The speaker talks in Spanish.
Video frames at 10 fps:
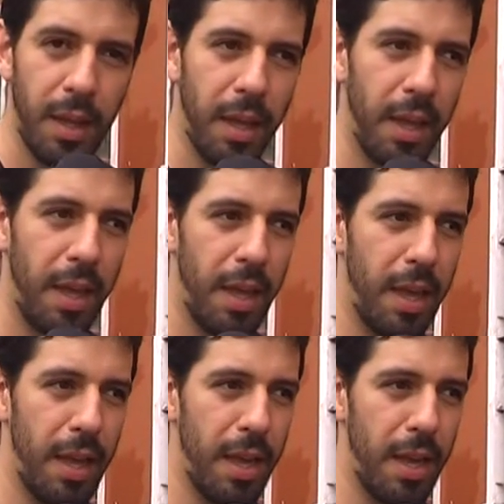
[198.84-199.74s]

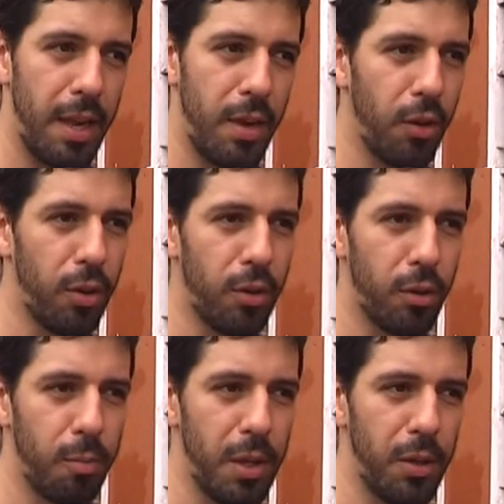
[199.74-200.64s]
Eh, no,
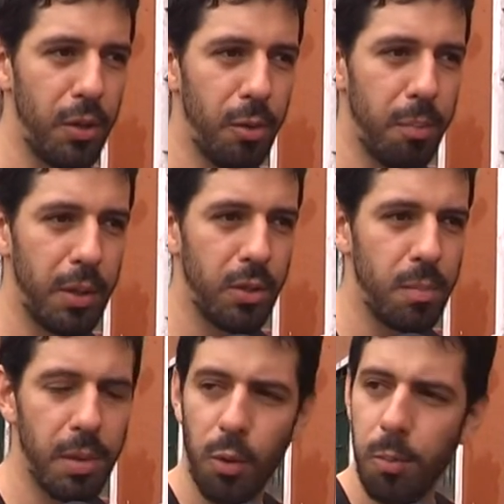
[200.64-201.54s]
con miedo no, pero
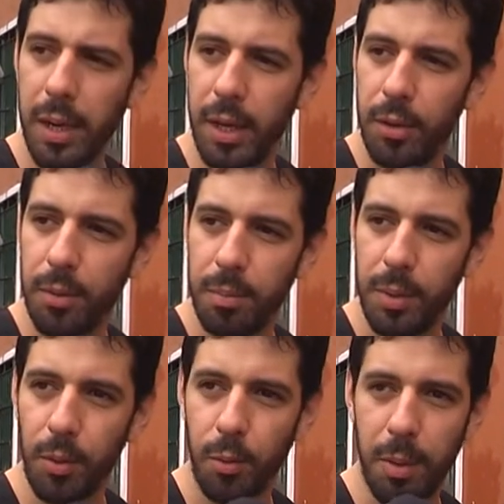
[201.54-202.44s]
sí preocupado,
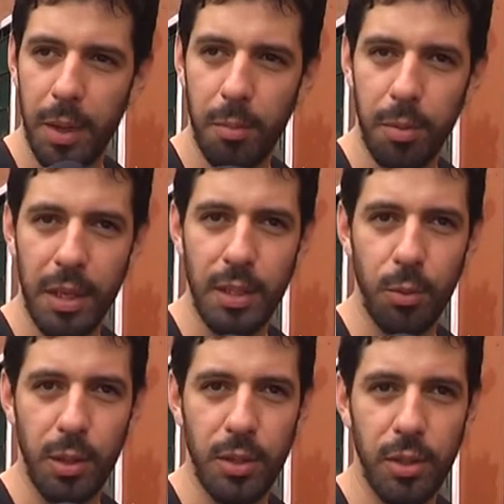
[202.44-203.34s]
preocupado por la
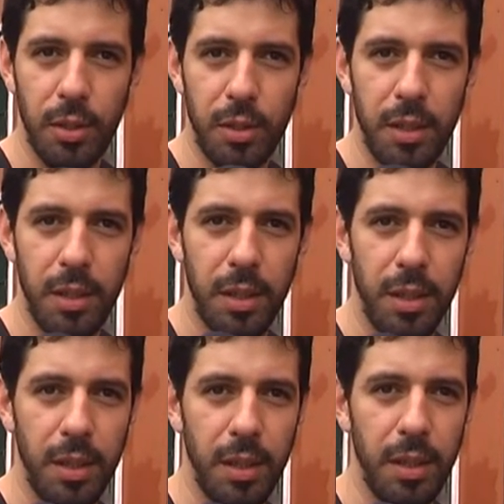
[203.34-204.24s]
situación
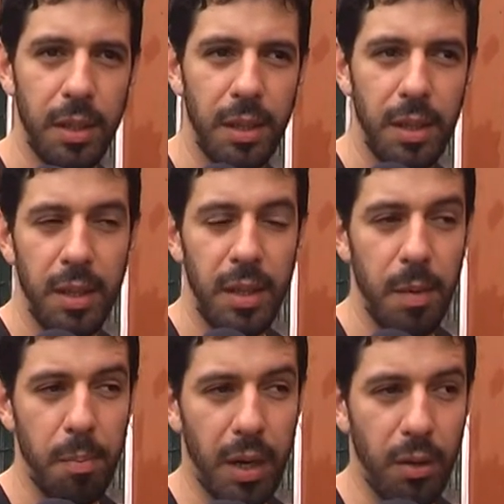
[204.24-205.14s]
y,
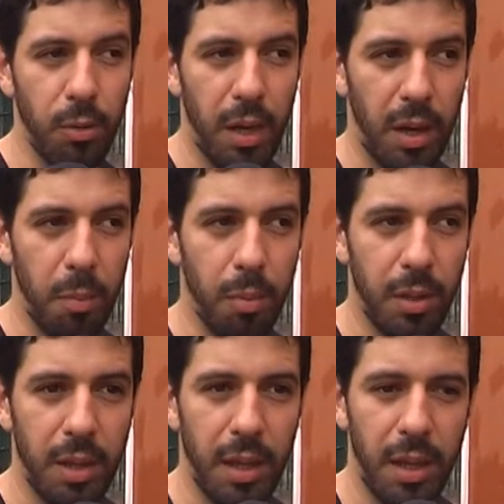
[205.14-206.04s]
esperando una
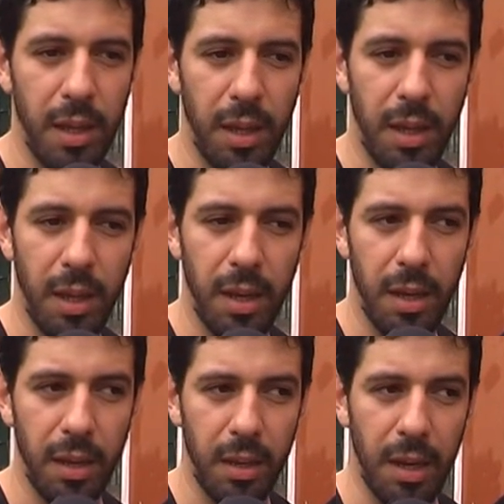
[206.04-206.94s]
respuesta
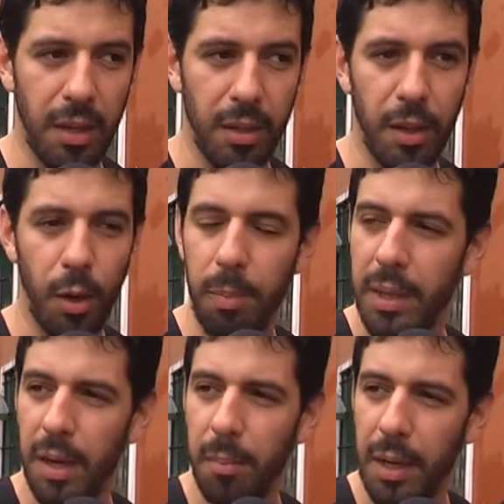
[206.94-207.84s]
del
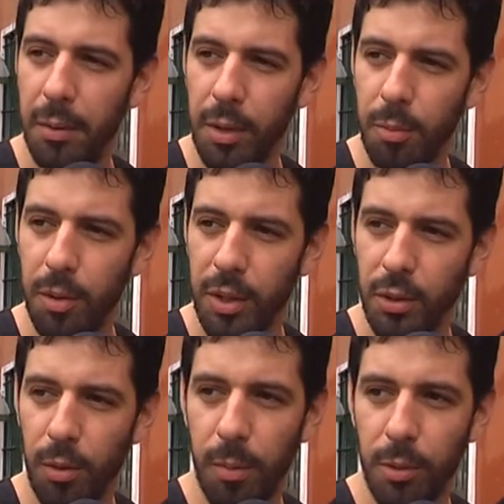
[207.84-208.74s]
hospital para ver cómo
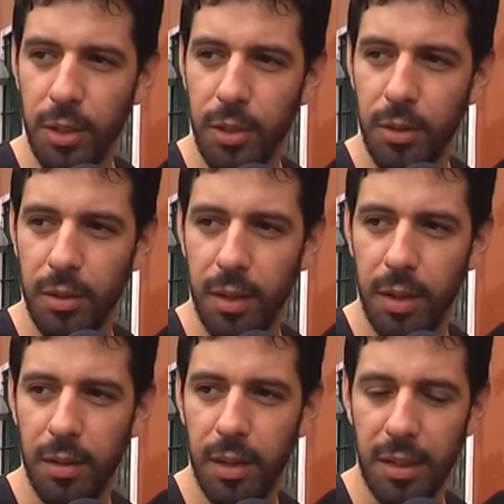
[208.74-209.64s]
resolvemos esto,
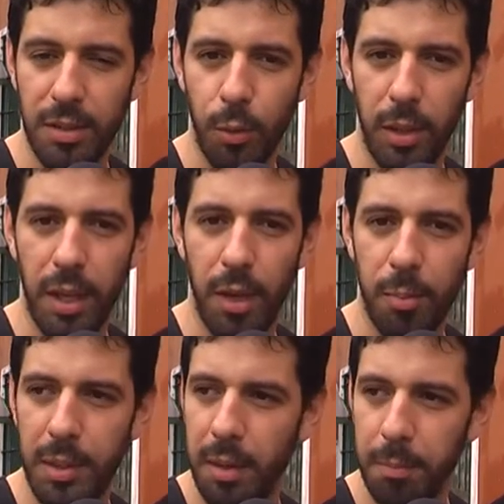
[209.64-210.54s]
de la seguridad del
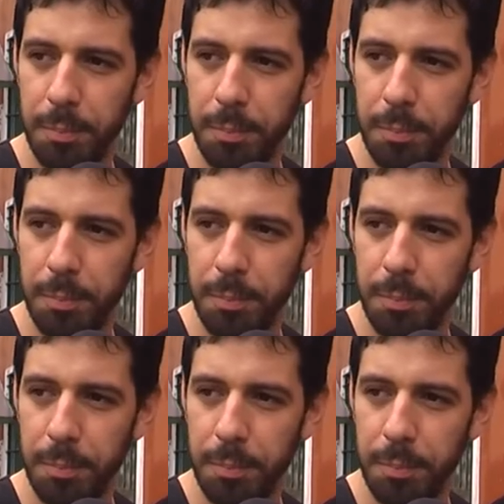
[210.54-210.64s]
hospital.